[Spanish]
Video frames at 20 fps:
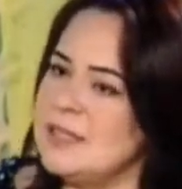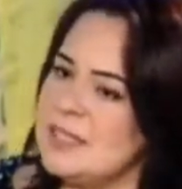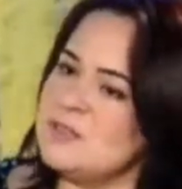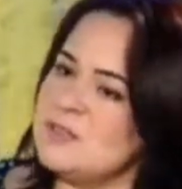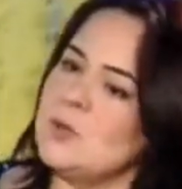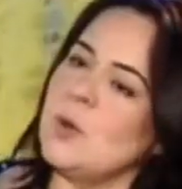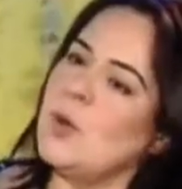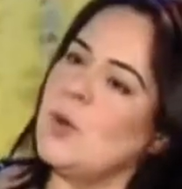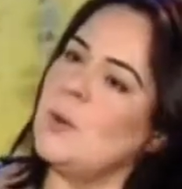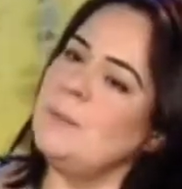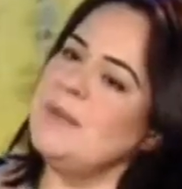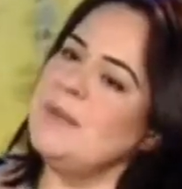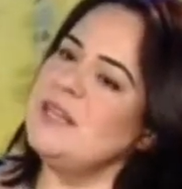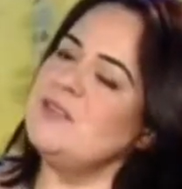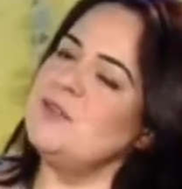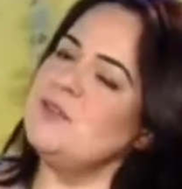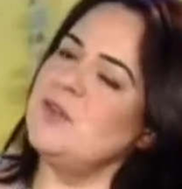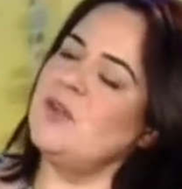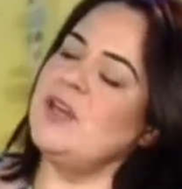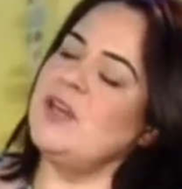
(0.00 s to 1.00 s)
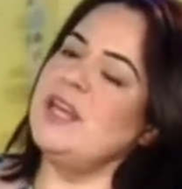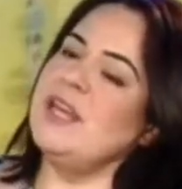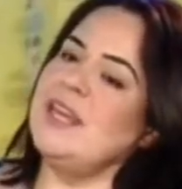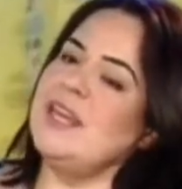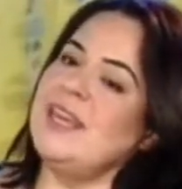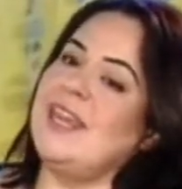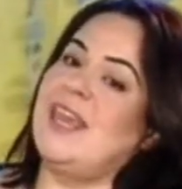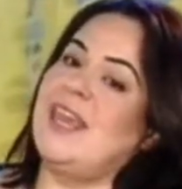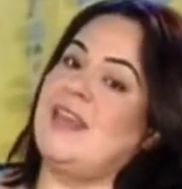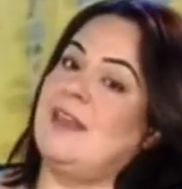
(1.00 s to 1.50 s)
que son combinaciones
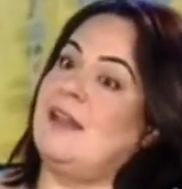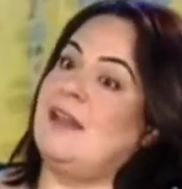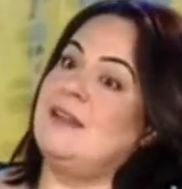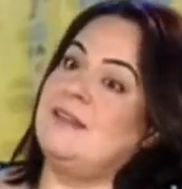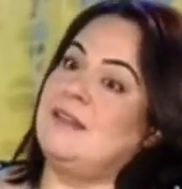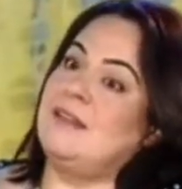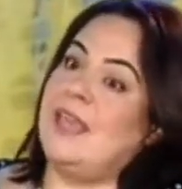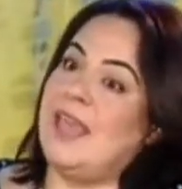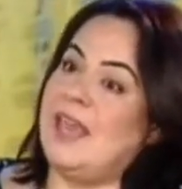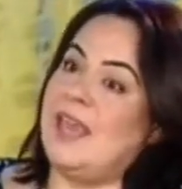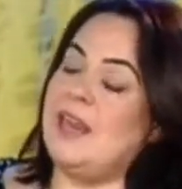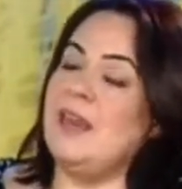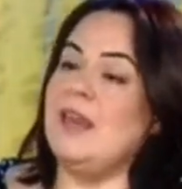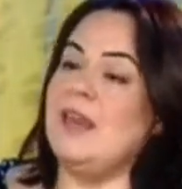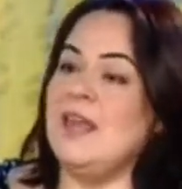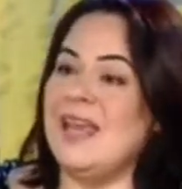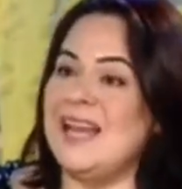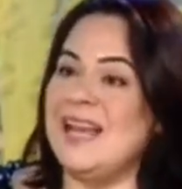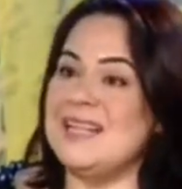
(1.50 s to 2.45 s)
que el té,